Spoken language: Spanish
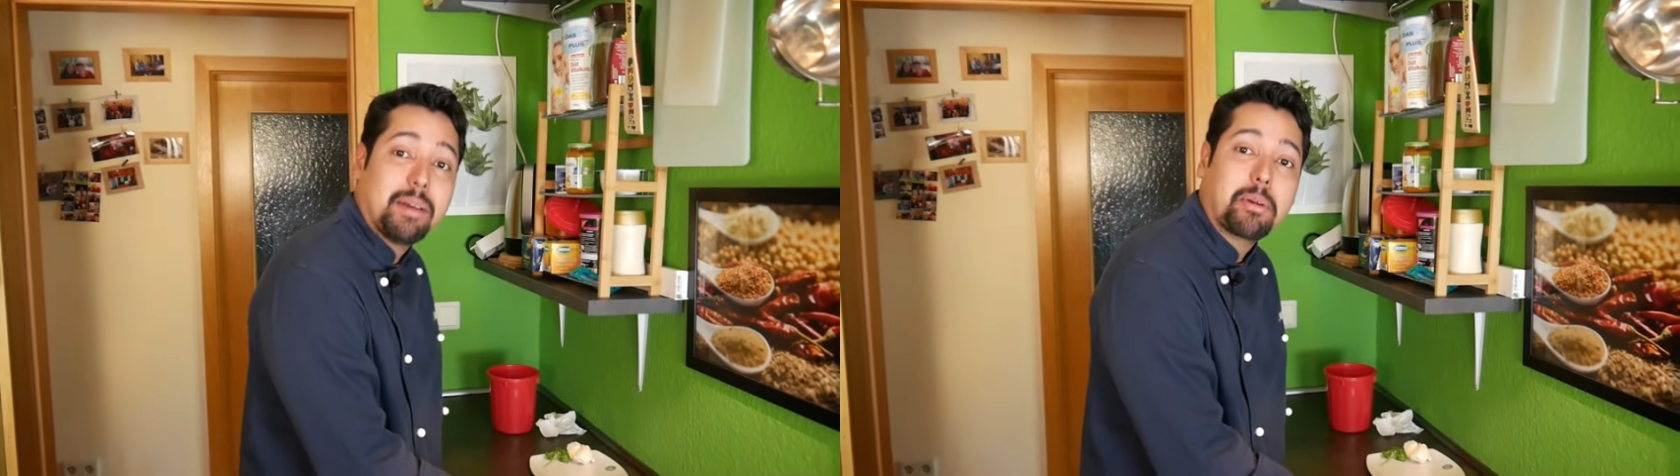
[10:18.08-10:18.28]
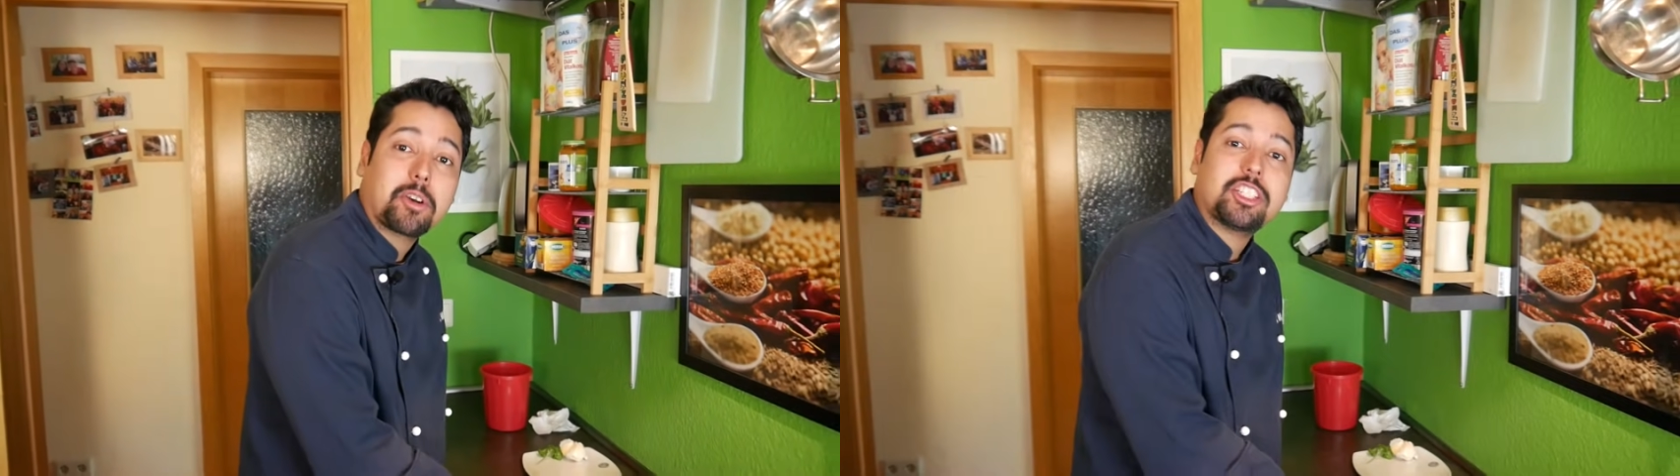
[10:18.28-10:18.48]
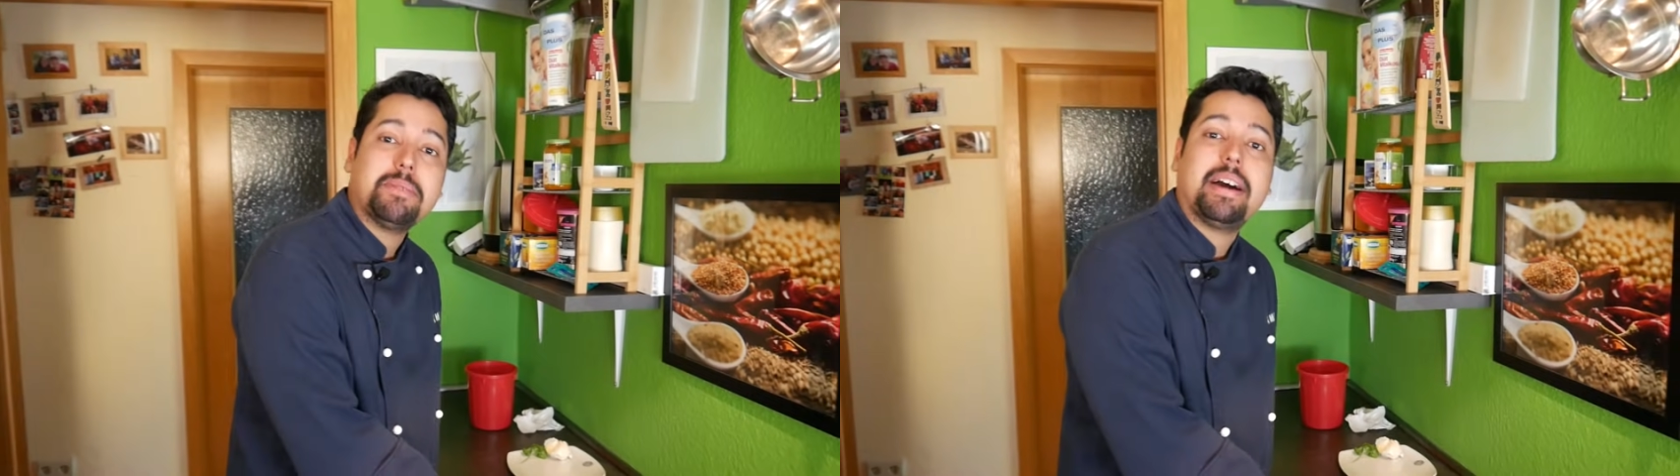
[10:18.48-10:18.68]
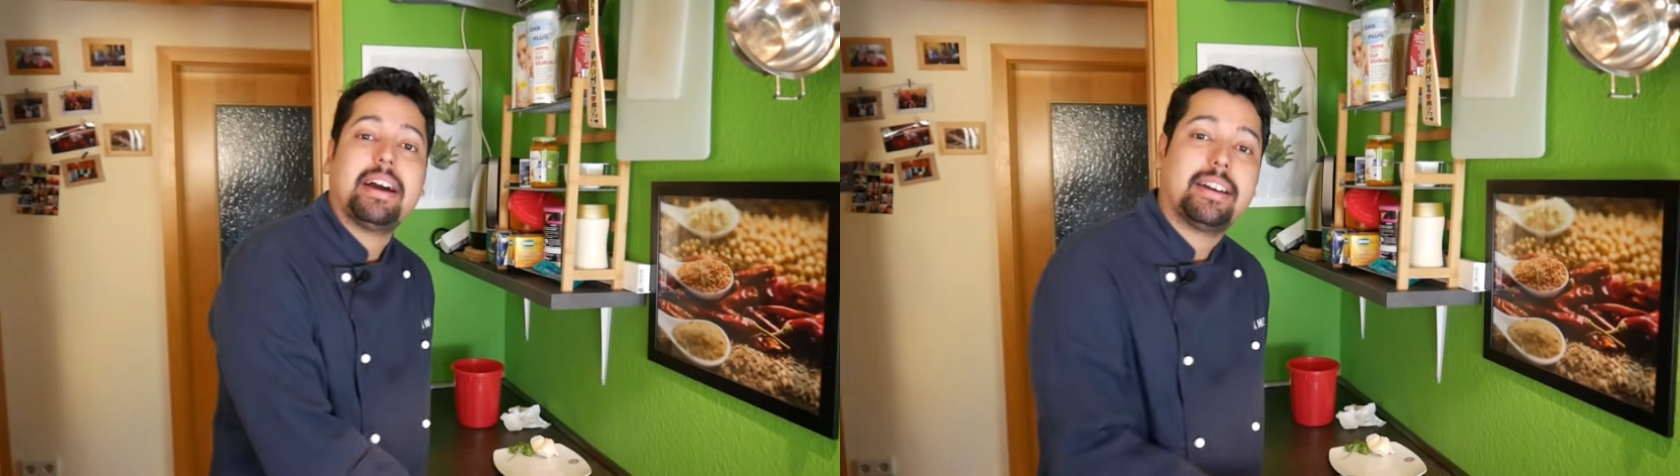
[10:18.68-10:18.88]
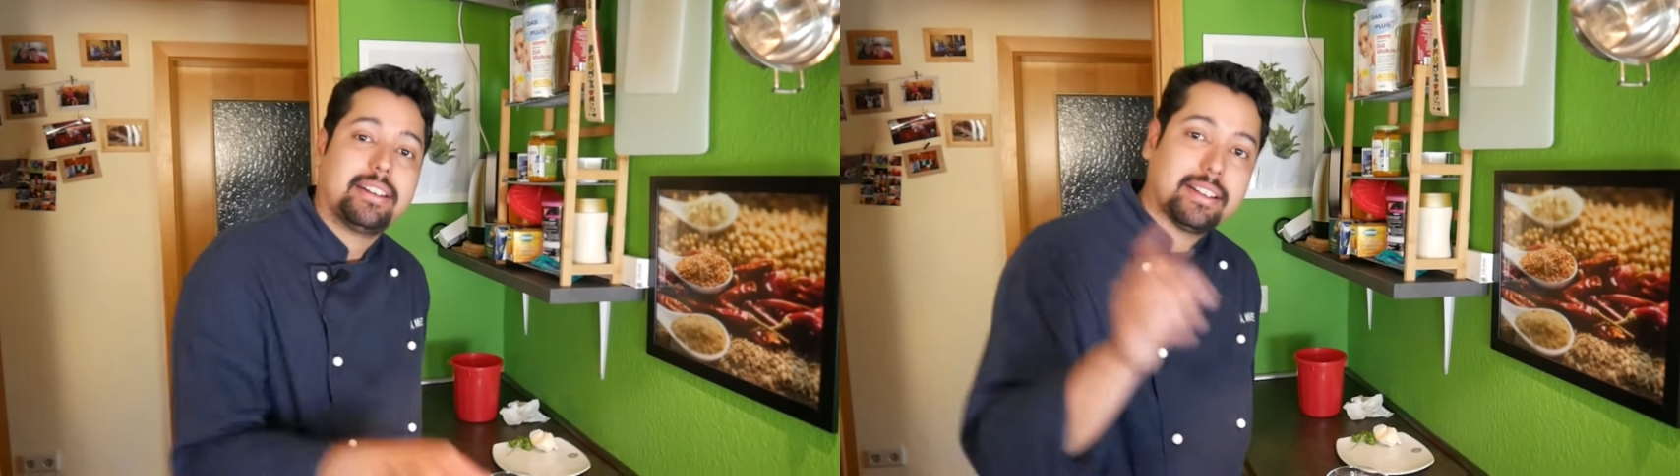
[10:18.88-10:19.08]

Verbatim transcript: la próxima,